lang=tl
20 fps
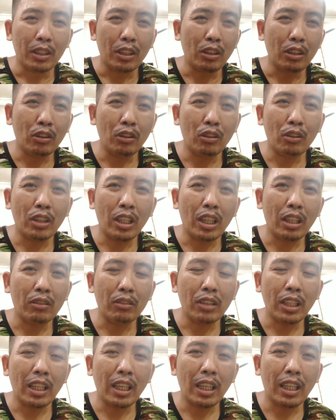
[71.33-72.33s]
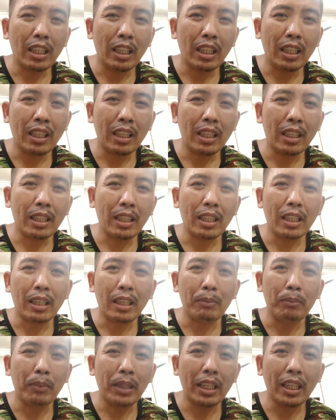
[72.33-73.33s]
yung una kong dahilan na
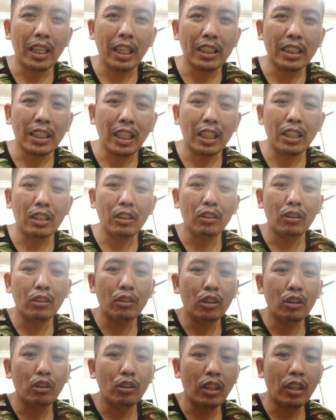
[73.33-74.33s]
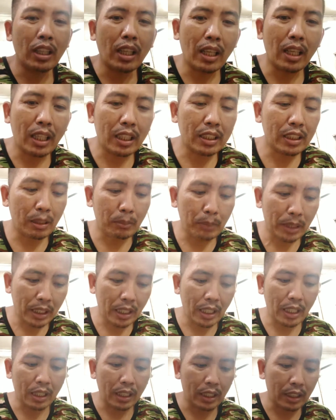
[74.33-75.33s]
binigay sa inyo yung kadalasa
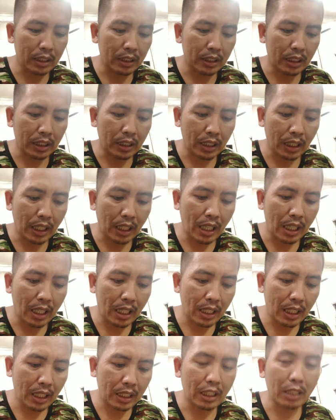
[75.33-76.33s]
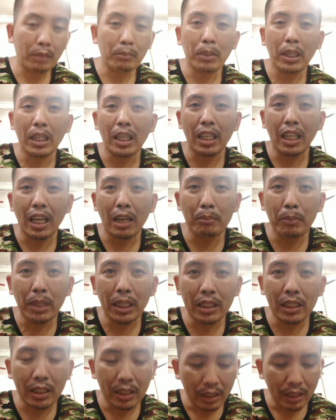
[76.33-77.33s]
mangyari sa katagalan natin
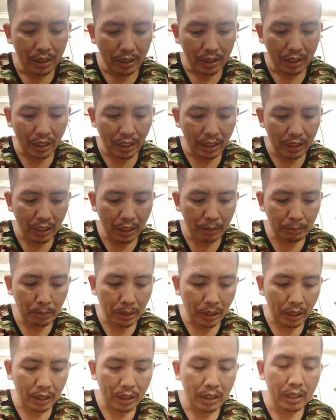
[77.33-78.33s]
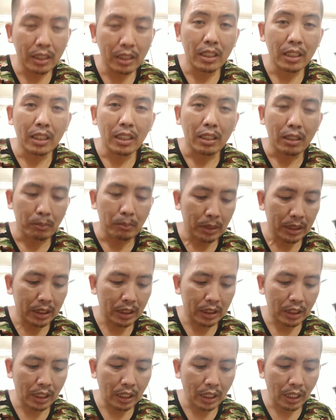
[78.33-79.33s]
paggagamit ng clipper
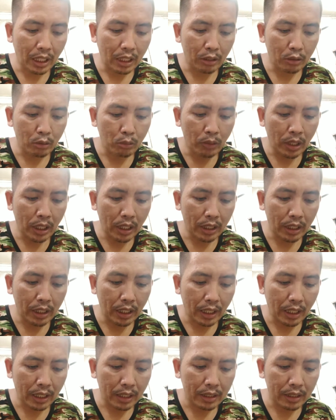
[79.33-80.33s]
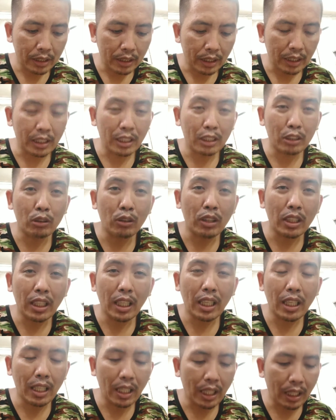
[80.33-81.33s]
masisira yung wire niya at ito ang
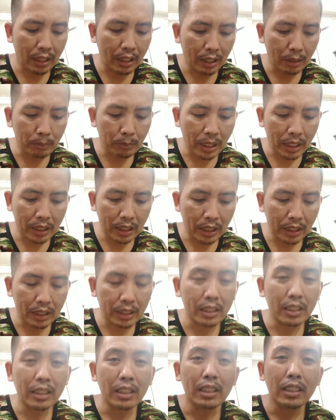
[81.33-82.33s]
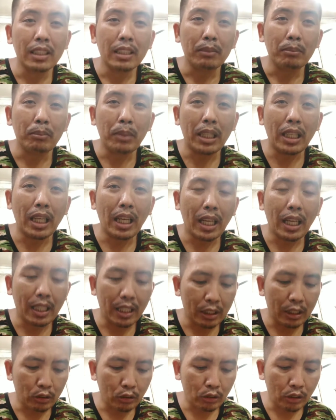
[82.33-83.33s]
dahilan na bakit biglaan
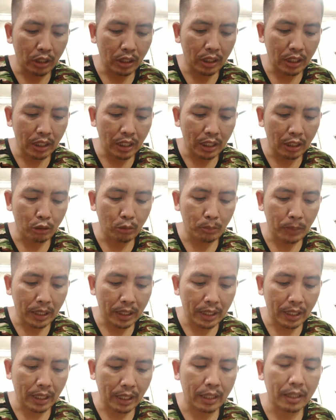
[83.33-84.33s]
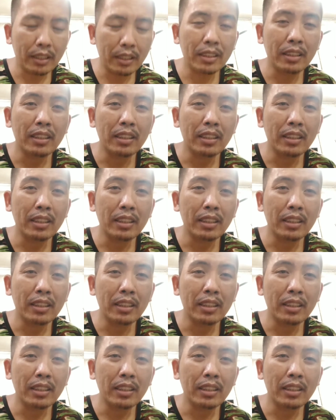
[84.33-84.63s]
itong hindi na umandar